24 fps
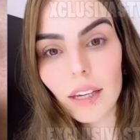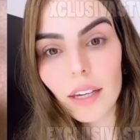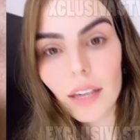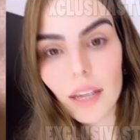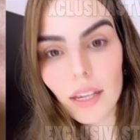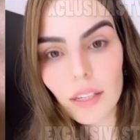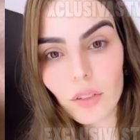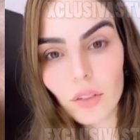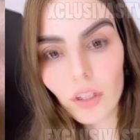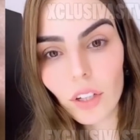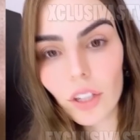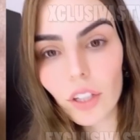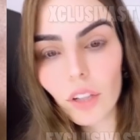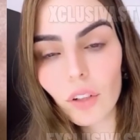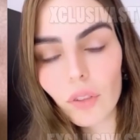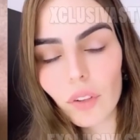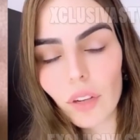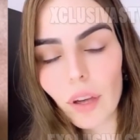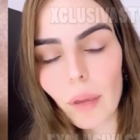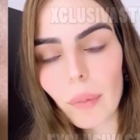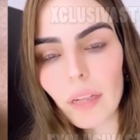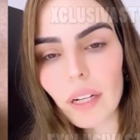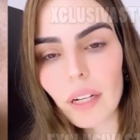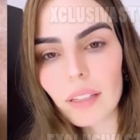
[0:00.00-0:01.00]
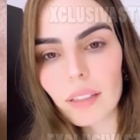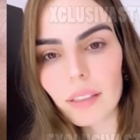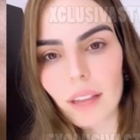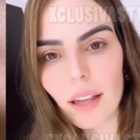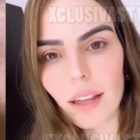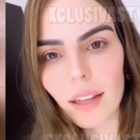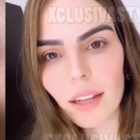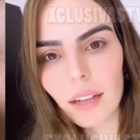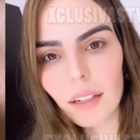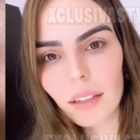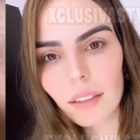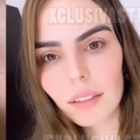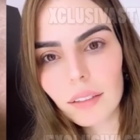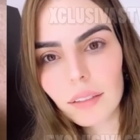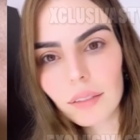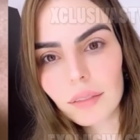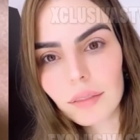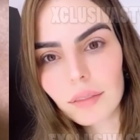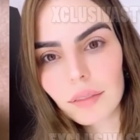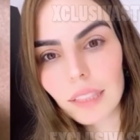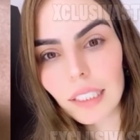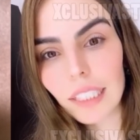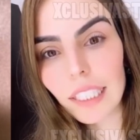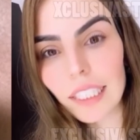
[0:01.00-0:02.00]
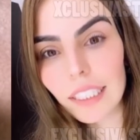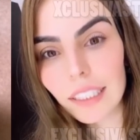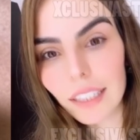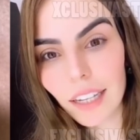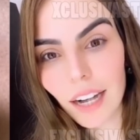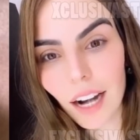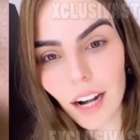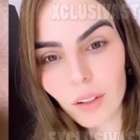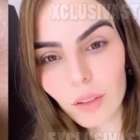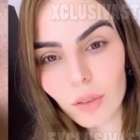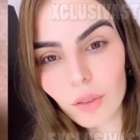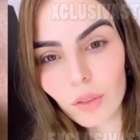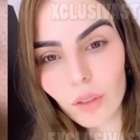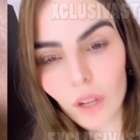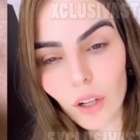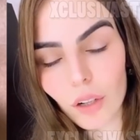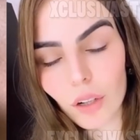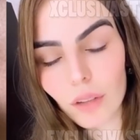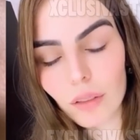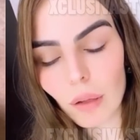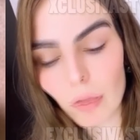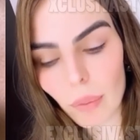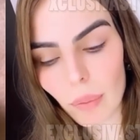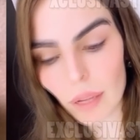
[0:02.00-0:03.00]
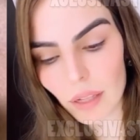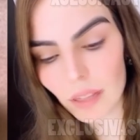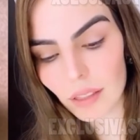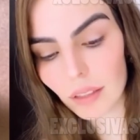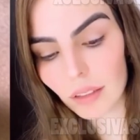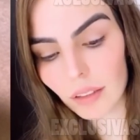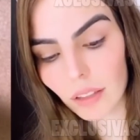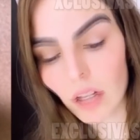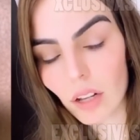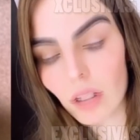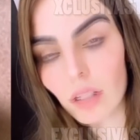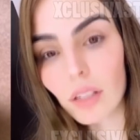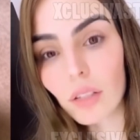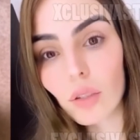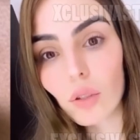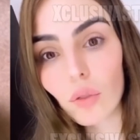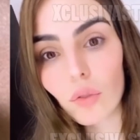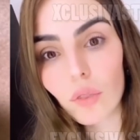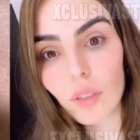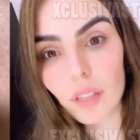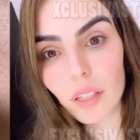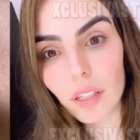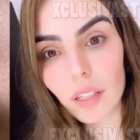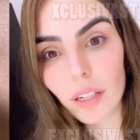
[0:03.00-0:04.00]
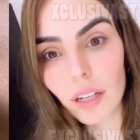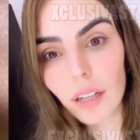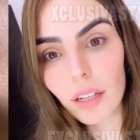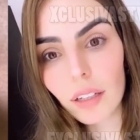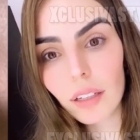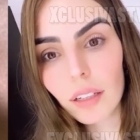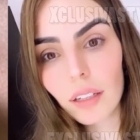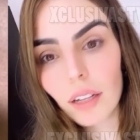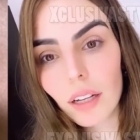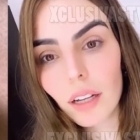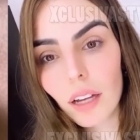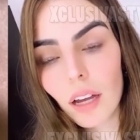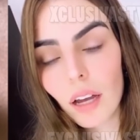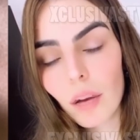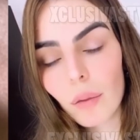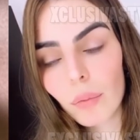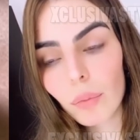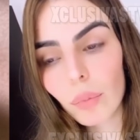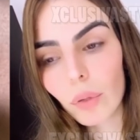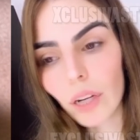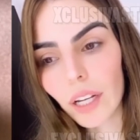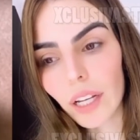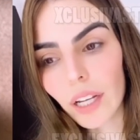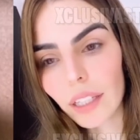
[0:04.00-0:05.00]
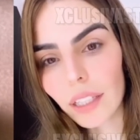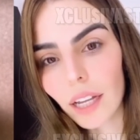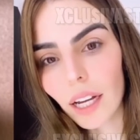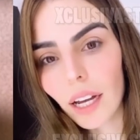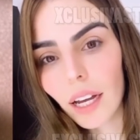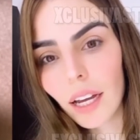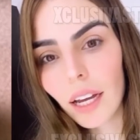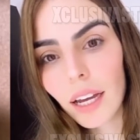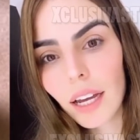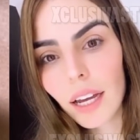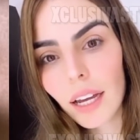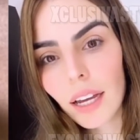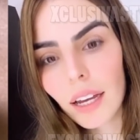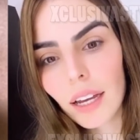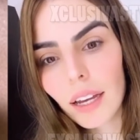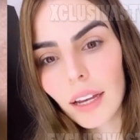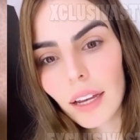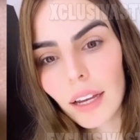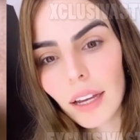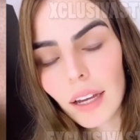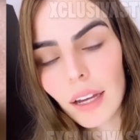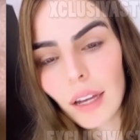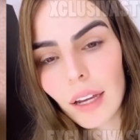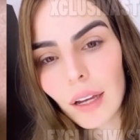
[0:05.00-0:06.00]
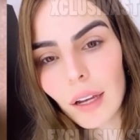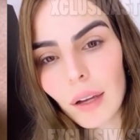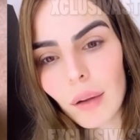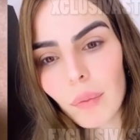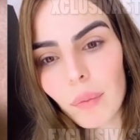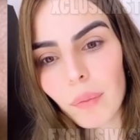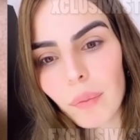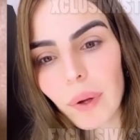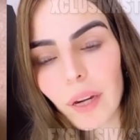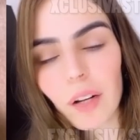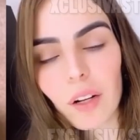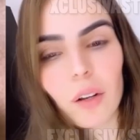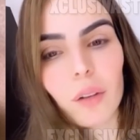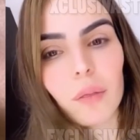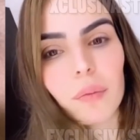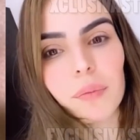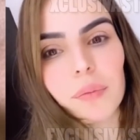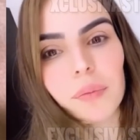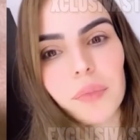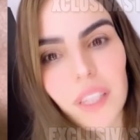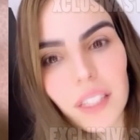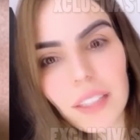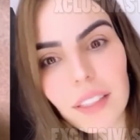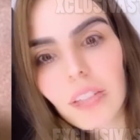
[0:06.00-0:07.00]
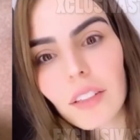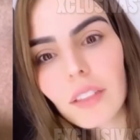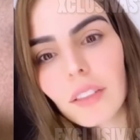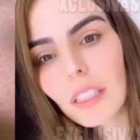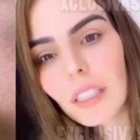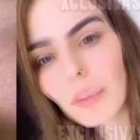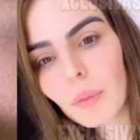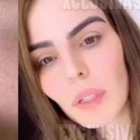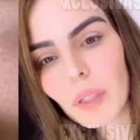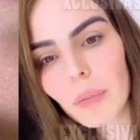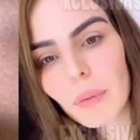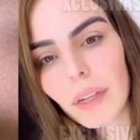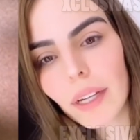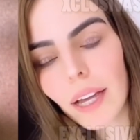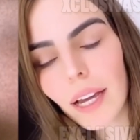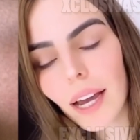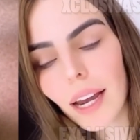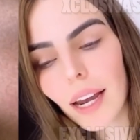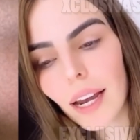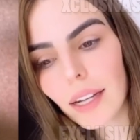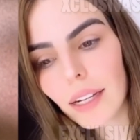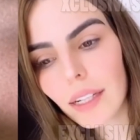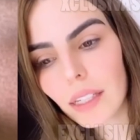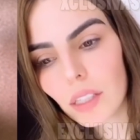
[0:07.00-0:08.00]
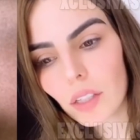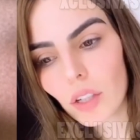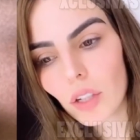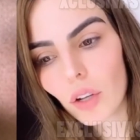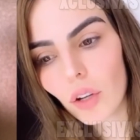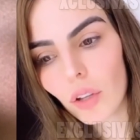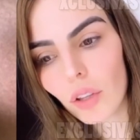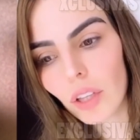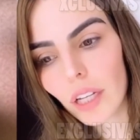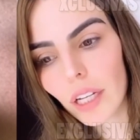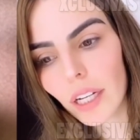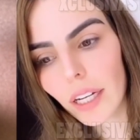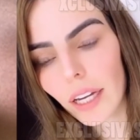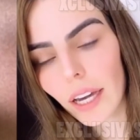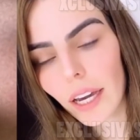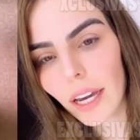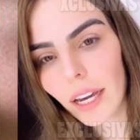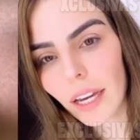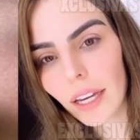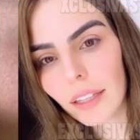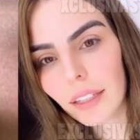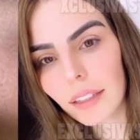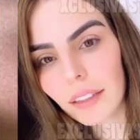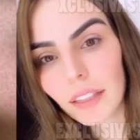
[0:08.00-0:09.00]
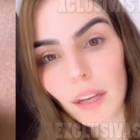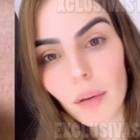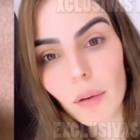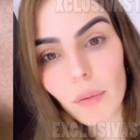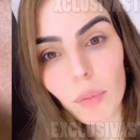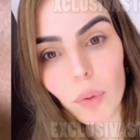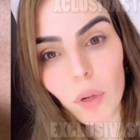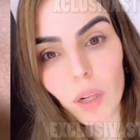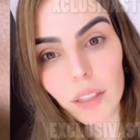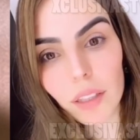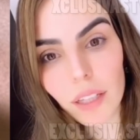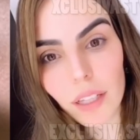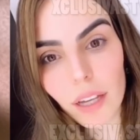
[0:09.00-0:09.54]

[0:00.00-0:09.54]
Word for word: eso que yo fui amenazada, literal junto con mis papás sentados en su oficina por ella. Pero 10 años después me queda la lección de que tiempo al